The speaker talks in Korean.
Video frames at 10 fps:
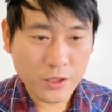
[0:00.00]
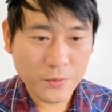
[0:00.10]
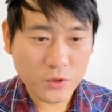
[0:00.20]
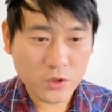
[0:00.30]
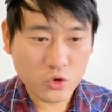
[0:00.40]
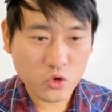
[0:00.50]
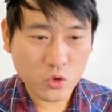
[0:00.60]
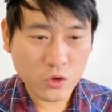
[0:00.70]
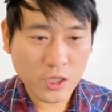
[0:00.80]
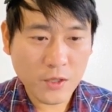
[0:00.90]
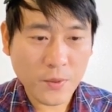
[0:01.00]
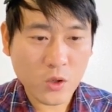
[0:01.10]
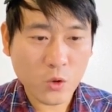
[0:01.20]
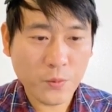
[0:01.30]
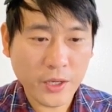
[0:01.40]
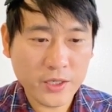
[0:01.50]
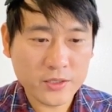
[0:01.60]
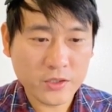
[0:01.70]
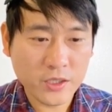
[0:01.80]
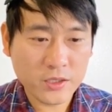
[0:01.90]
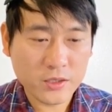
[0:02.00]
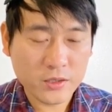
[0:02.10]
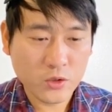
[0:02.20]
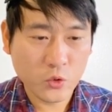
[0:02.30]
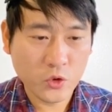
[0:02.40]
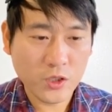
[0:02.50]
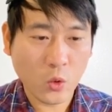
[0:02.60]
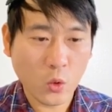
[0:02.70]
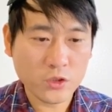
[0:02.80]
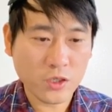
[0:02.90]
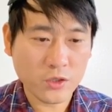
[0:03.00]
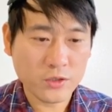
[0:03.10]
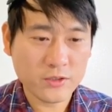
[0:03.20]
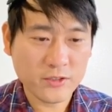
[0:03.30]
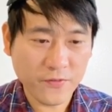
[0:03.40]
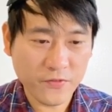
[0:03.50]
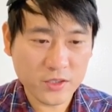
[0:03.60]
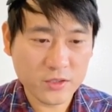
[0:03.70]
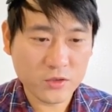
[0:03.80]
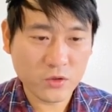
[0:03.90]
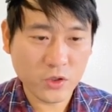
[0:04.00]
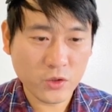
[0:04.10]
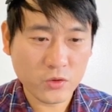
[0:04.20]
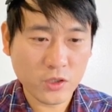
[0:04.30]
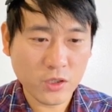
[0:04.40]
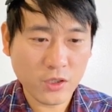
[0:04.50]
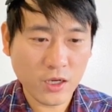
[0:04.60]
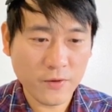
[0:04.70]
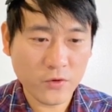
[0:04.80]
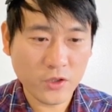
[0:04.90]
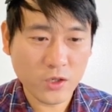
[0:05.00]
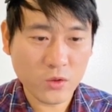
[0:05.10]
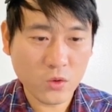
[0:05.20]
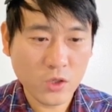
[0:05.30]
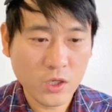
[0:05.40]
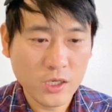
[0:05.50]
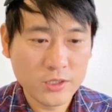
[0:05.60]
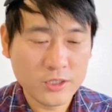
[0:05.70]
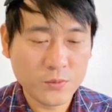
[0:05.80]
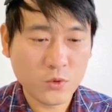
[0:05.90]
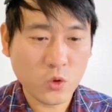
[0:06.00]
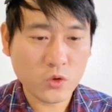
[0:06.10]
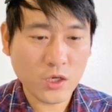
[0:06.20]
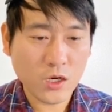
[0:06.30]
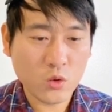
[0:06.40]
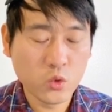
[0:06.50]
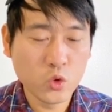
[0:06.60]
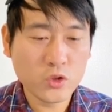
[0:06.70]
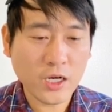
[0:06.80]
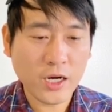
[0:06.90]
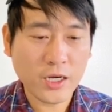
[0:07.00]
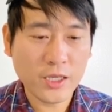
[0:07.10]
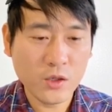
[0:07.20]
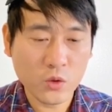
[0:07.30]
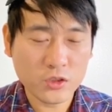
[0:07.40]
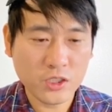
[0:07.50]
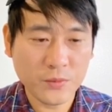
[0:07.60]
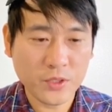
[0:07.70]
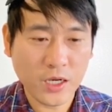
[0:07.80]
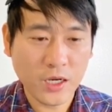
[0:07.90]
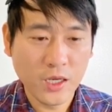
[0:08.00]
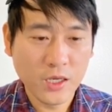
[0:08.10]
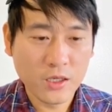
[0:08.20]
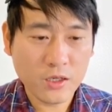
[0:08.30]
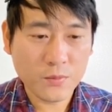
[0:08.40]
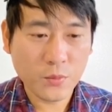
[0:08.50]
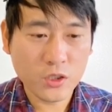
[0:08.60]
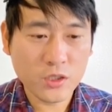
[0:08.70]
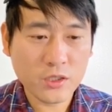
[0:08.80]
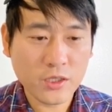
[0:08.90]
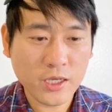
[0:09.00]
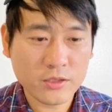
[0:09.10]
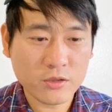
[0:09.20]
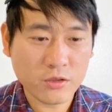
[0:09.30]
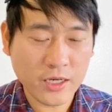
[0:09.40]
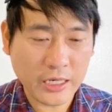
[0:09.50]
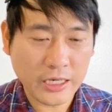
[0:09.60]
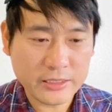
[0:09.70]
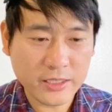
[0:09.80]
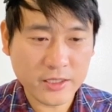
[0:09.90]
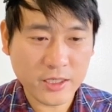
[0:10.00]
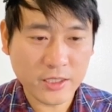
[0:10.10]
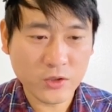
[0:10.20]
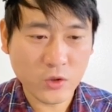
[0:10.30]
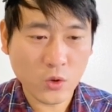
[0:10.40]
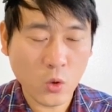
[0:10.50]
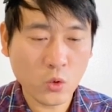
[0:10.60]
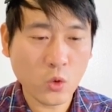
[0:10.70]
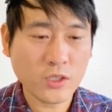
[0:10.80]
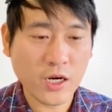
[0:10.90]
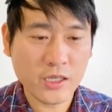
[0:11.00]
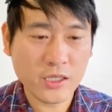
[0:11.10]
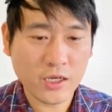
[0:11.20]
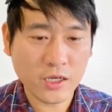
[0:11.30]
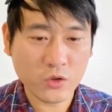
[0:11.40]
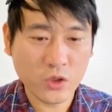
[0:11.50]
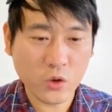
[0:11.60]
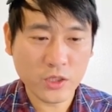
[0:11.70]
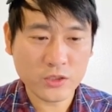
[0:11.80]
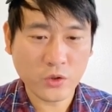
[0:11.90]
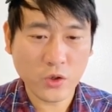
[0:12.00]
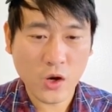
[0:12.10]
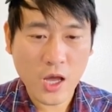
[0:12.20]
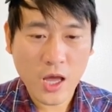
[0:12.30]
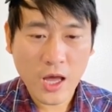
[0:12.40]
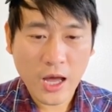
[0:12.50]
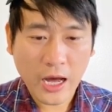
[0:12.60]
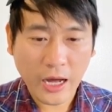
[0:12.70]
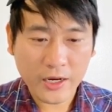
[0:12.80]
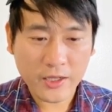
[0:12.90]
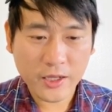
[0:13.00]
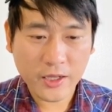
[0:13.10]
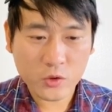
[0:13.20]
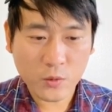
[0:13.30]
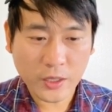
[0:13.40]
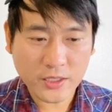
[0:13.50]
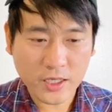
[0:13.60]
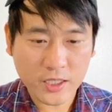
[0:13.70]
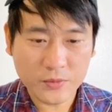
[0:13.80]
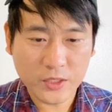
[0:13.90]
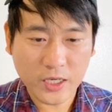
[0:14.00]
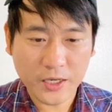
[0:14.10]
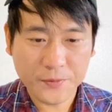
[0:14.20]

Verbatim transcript: 주소는 185 베리 스트리트 유닛 5천 샌프란시스코였고요. 캘리포니아하고 집 코드가 94107입니다. 이거는 본인들께서 더 잘 아실 테니까요. 공통사항이니까 이것도 기록하시고요. 아래 내용도 마찬가지입니다.